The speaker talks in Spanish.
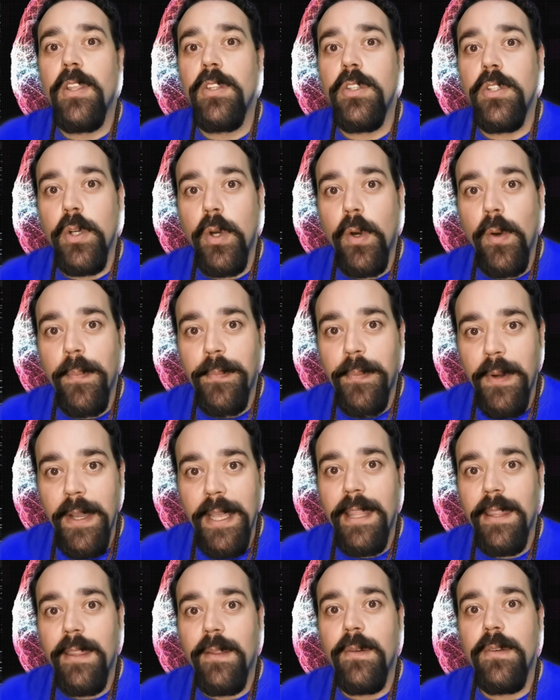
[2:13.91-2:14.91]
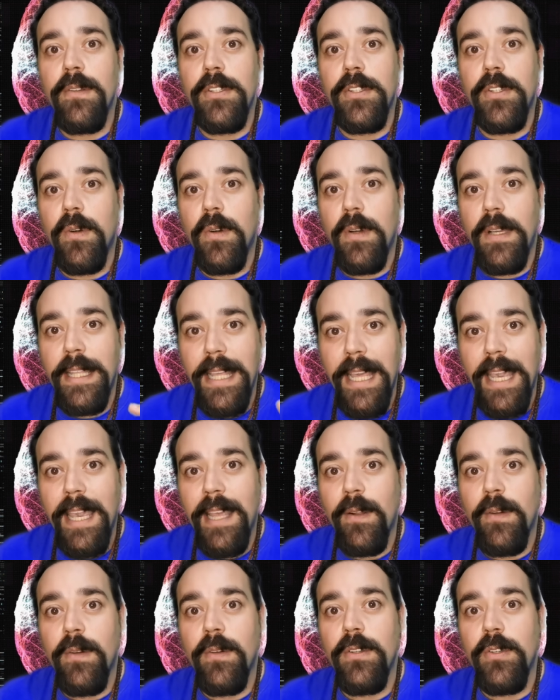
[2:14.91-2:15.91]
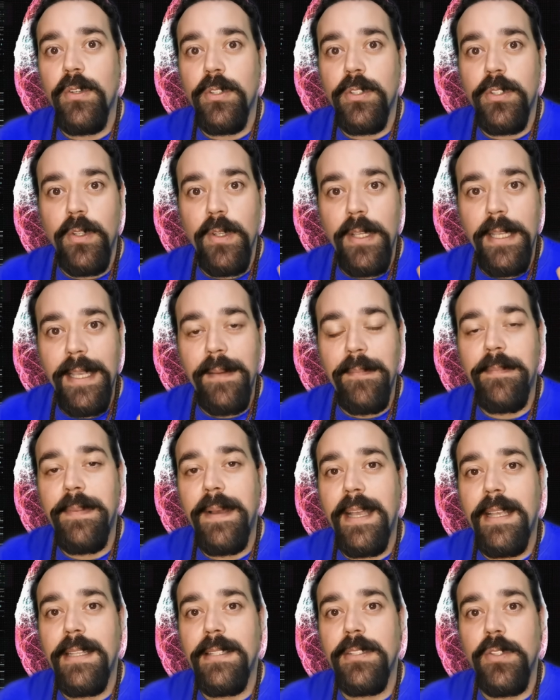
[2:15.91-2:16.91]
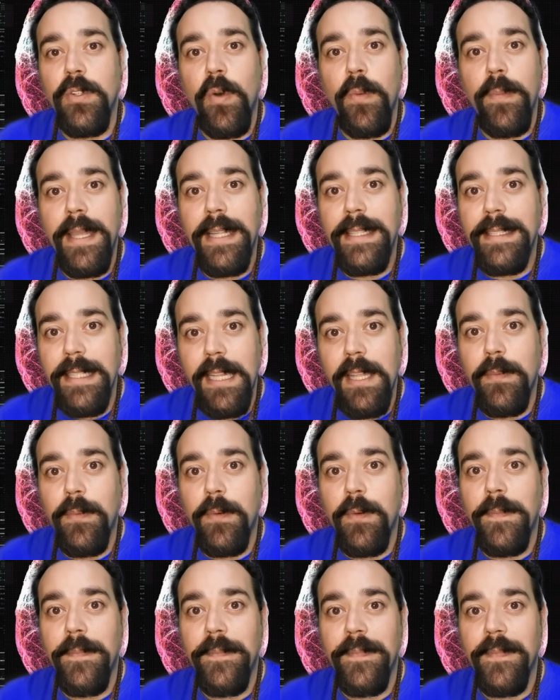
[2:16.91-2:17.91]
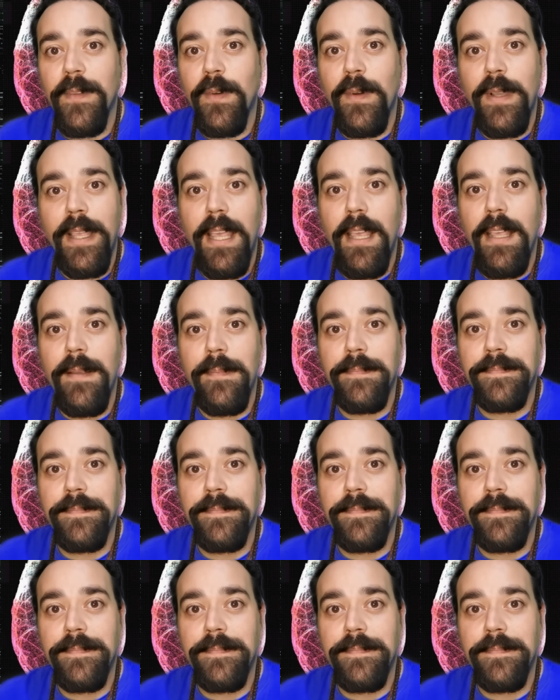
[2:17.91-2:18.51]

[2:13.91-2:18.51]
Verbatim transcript: Yo puedo, yo quiero, yo soy capaz, yo me atrevo, ¿ok?